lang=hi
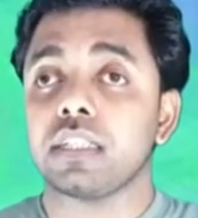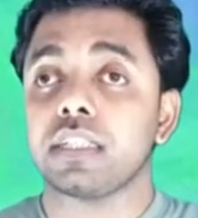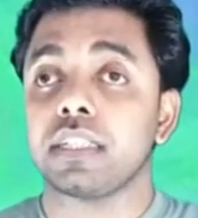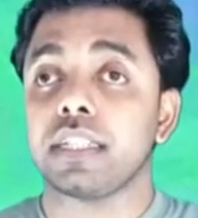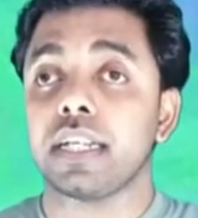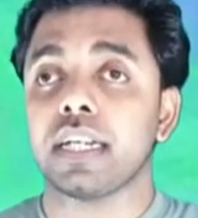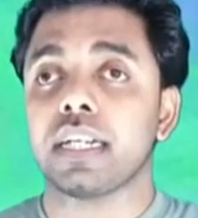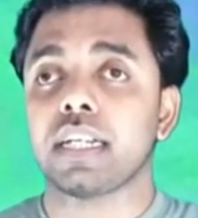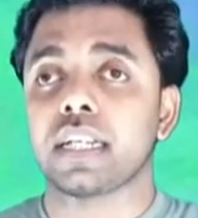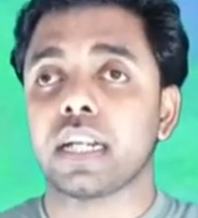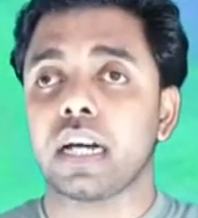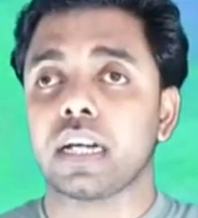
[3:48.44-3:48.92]

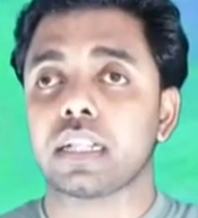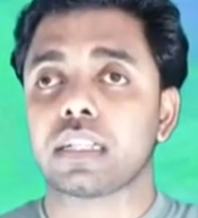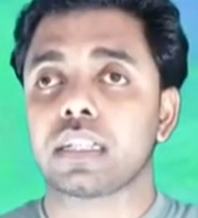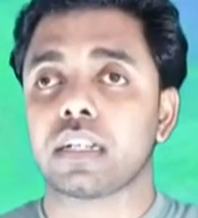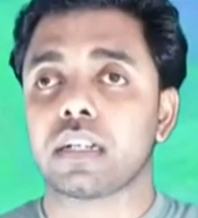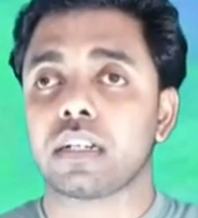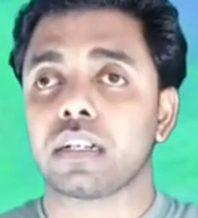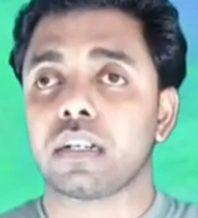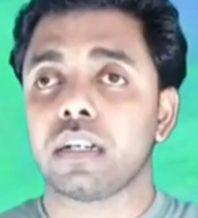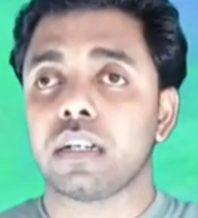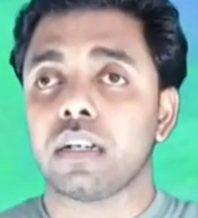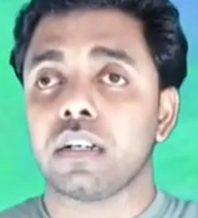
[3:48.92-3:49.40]
देख रहा
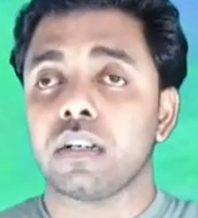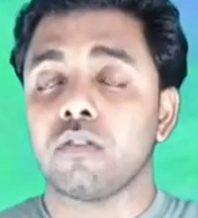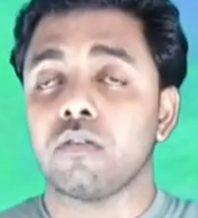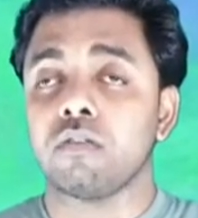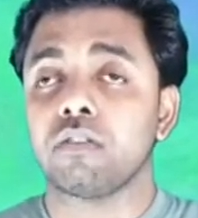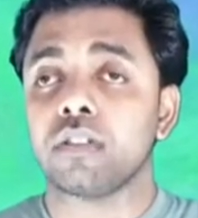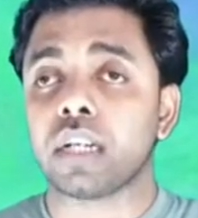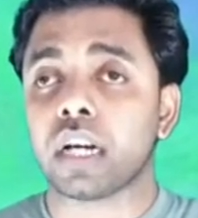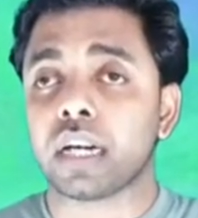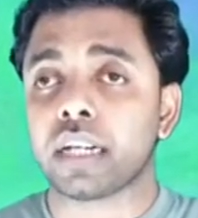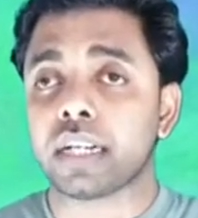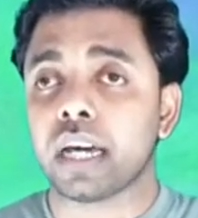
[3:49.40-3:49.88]
था
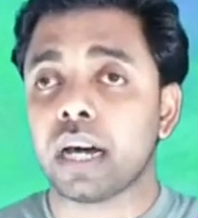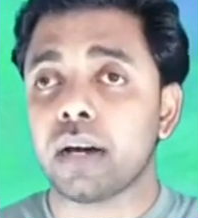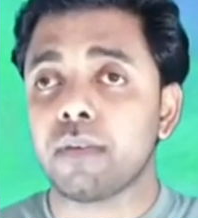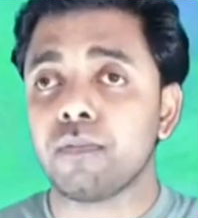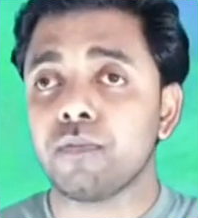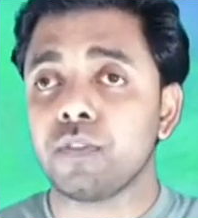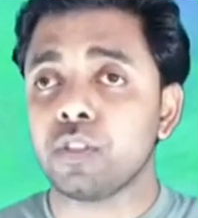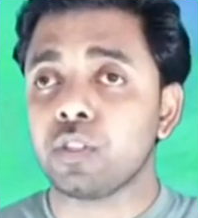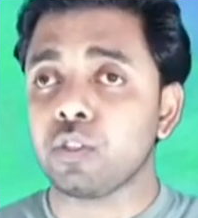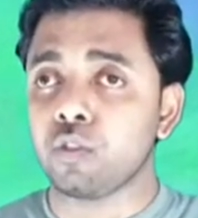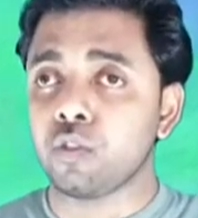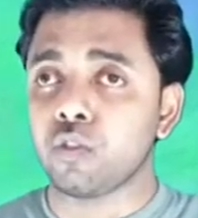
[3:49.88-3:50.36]
उनका
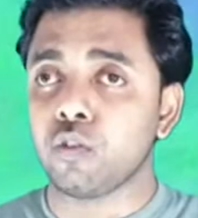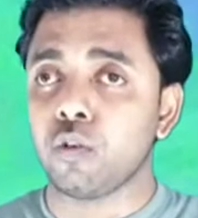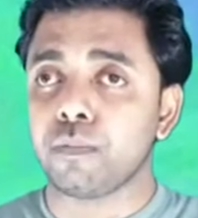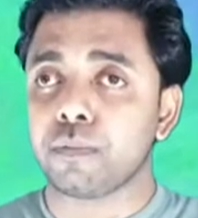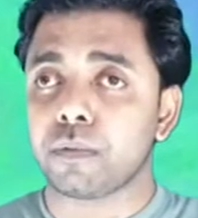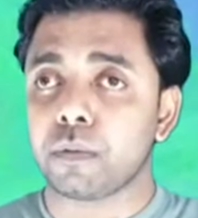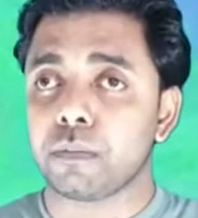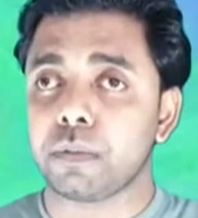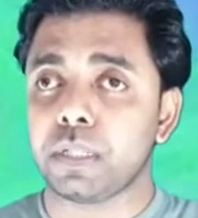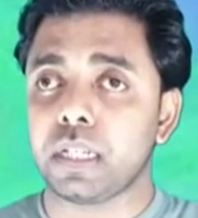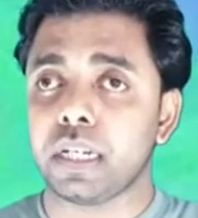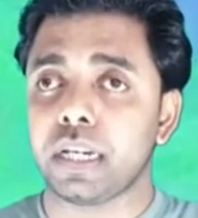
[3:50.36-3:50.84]
नाम
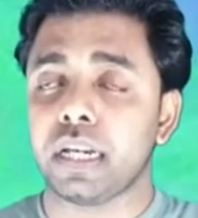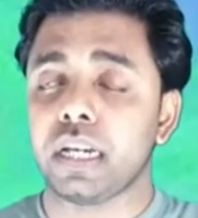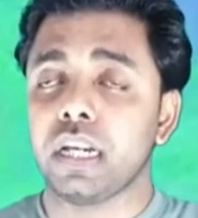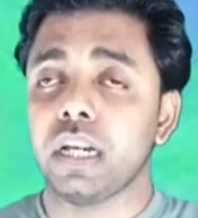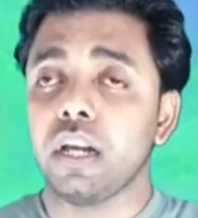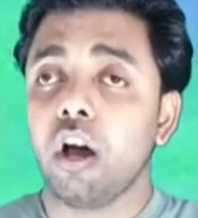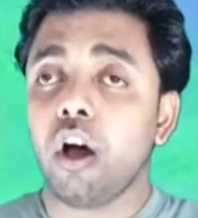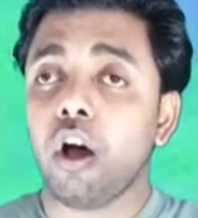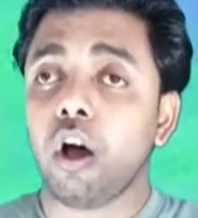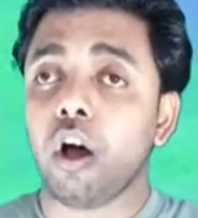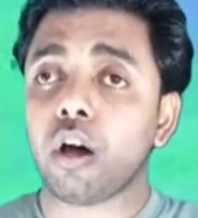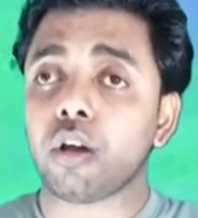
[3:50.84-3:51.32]
विष्णुगुप्त भी है
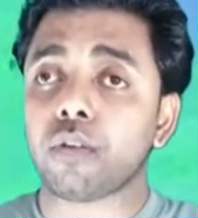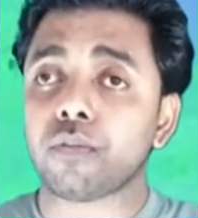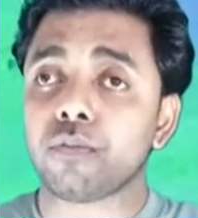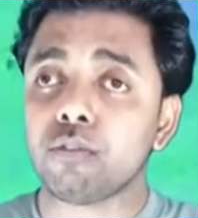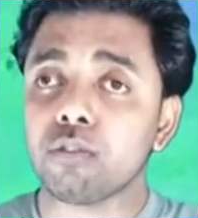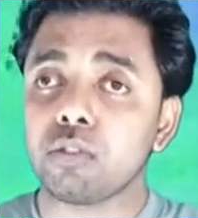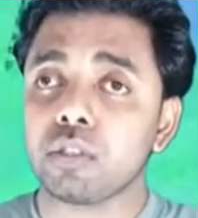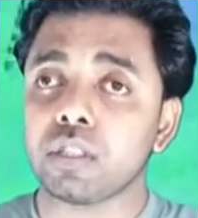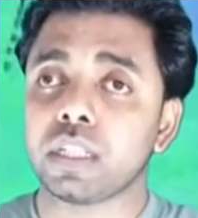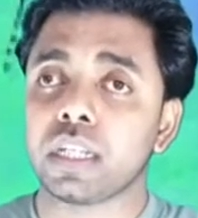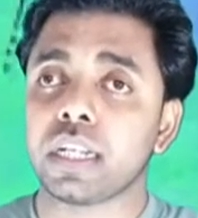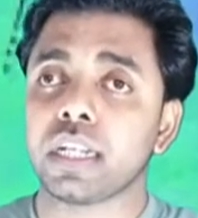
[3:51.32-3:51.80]
और
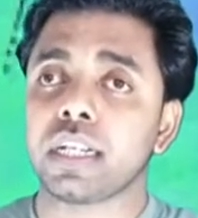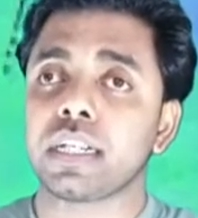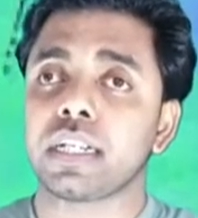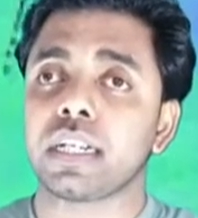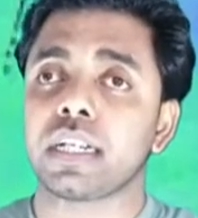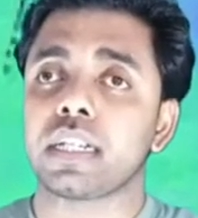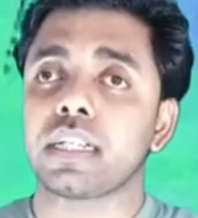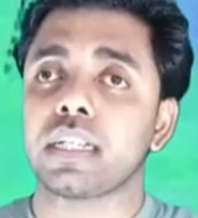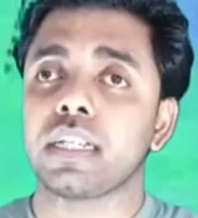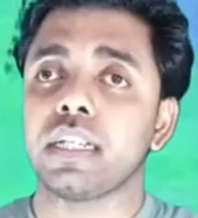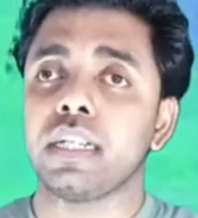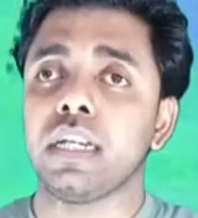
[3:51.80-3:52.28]
वो देख
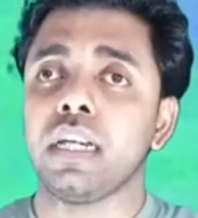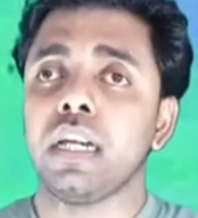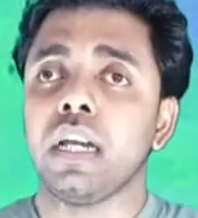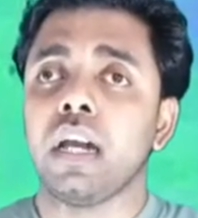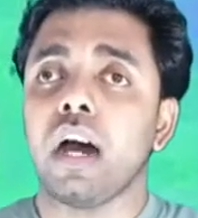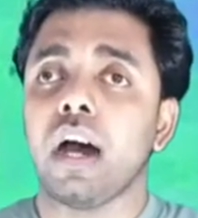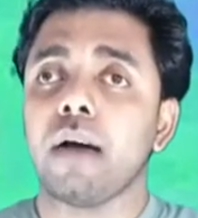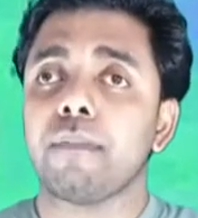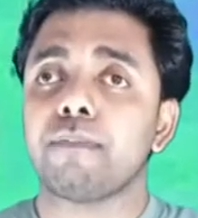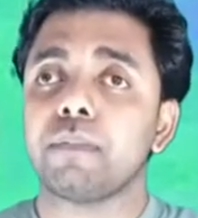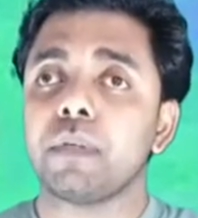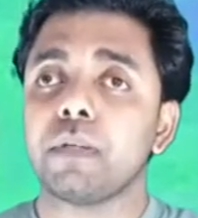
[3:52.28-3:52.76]
करके
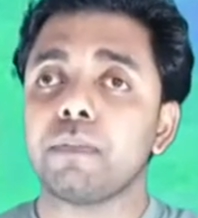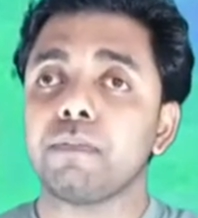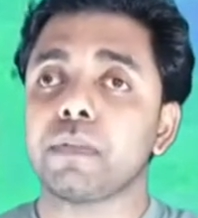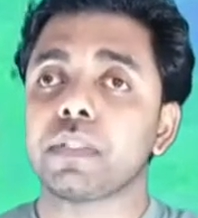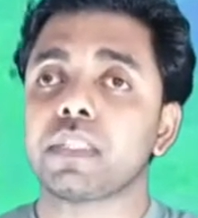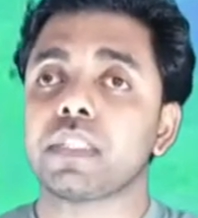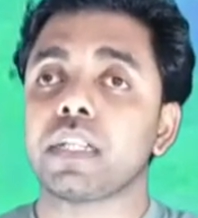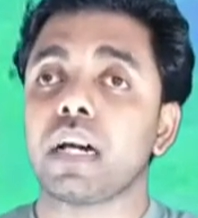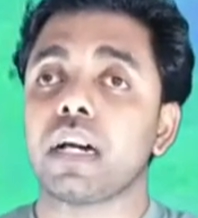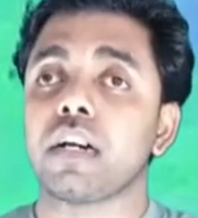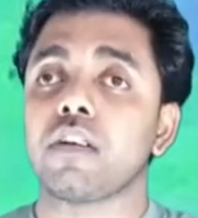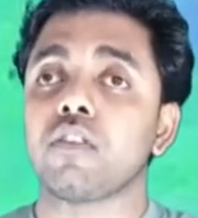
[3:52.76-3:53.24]
अपने
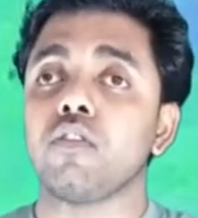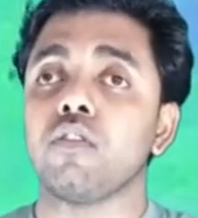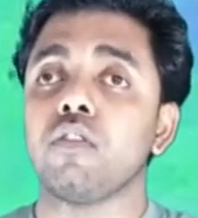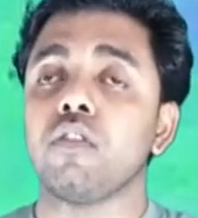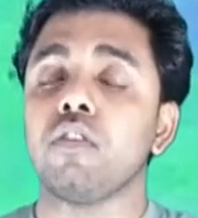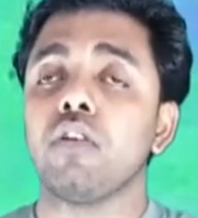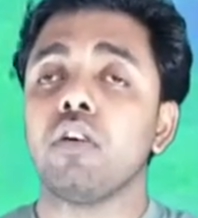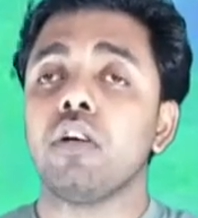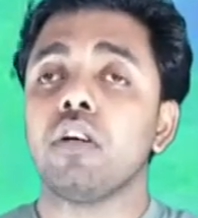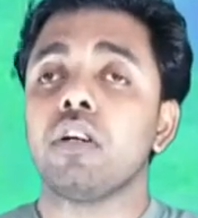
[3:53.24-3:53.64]
पिता को